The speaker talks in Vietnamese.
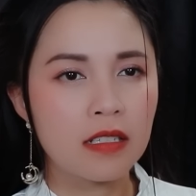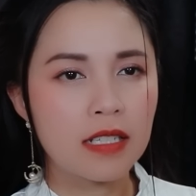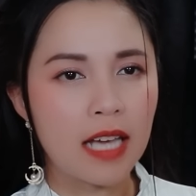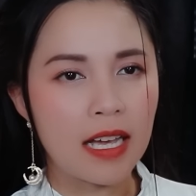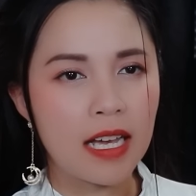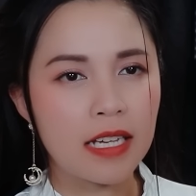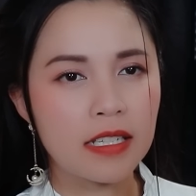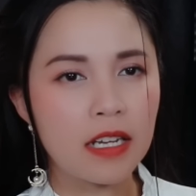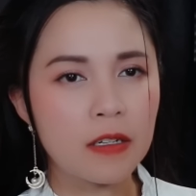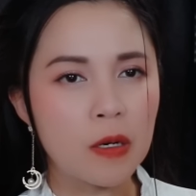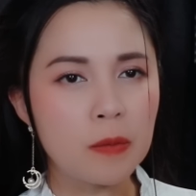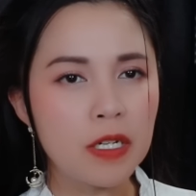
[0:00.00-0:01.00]
Cả hai
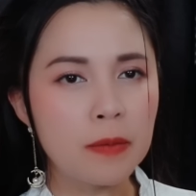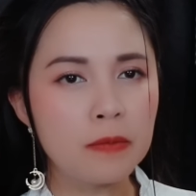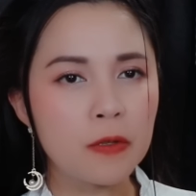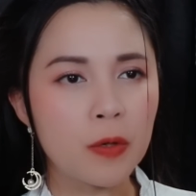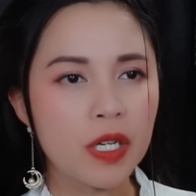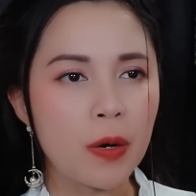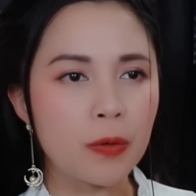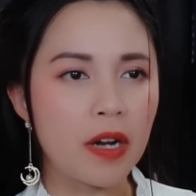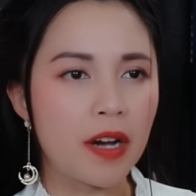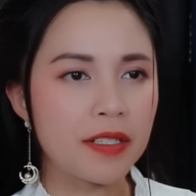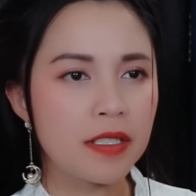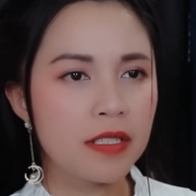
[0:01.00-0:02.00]
tên khúm núm cúi đầu
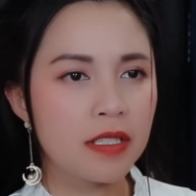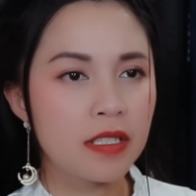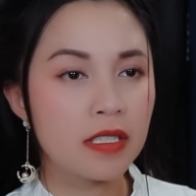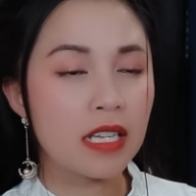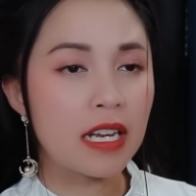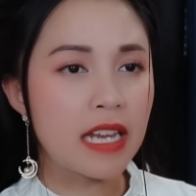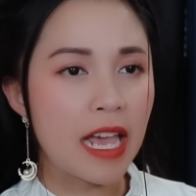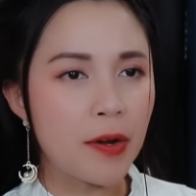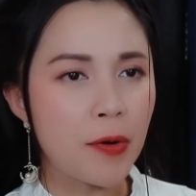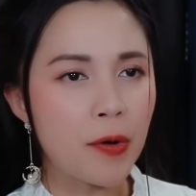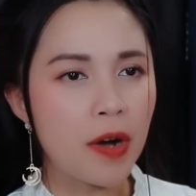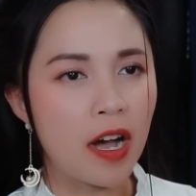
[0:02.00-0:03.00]
nói. Tên gia
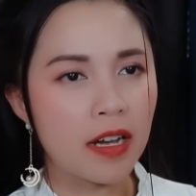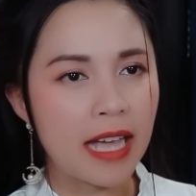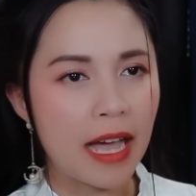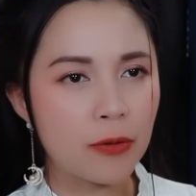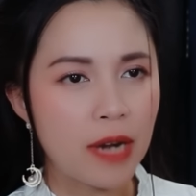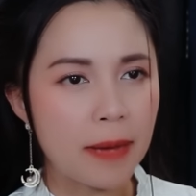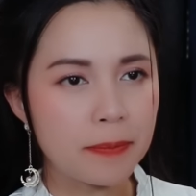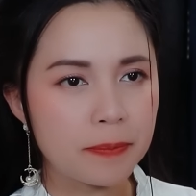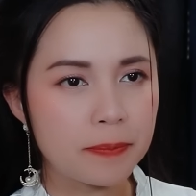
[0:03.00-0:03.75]
nô họ Cao đáp.